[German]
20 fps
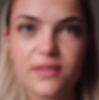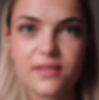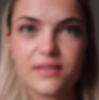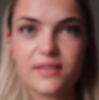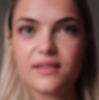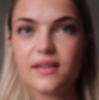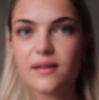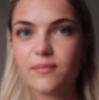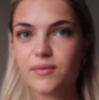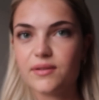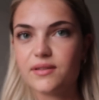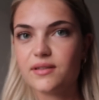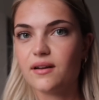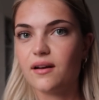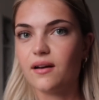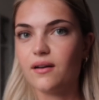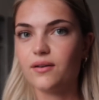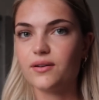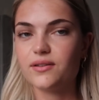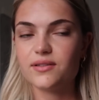sieht die denn bitte
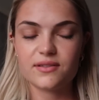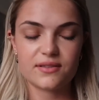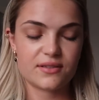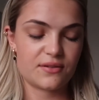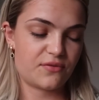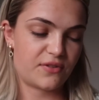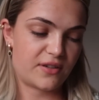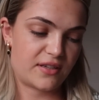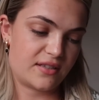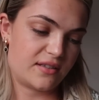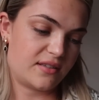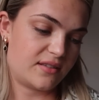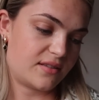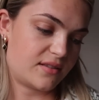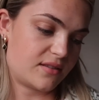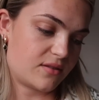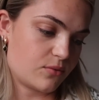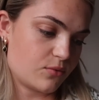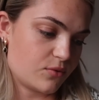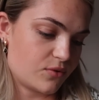aus? Die fand ich
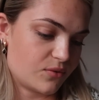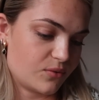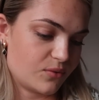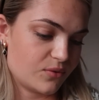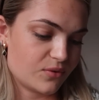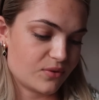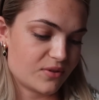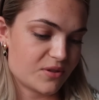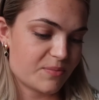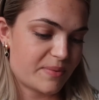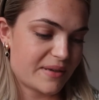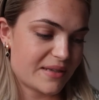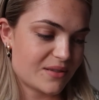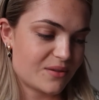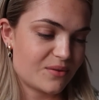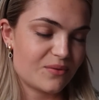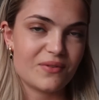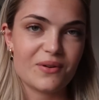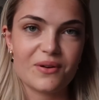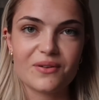so süß und es passt
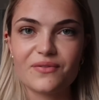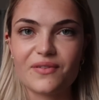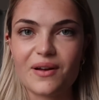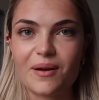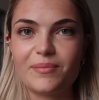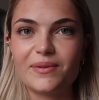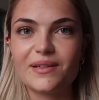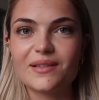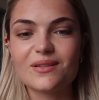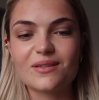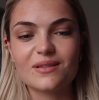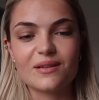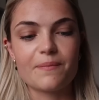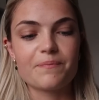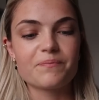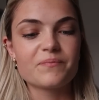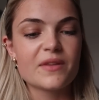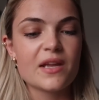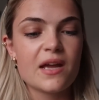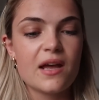irgendwie auch farblich
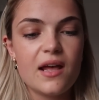zusammen.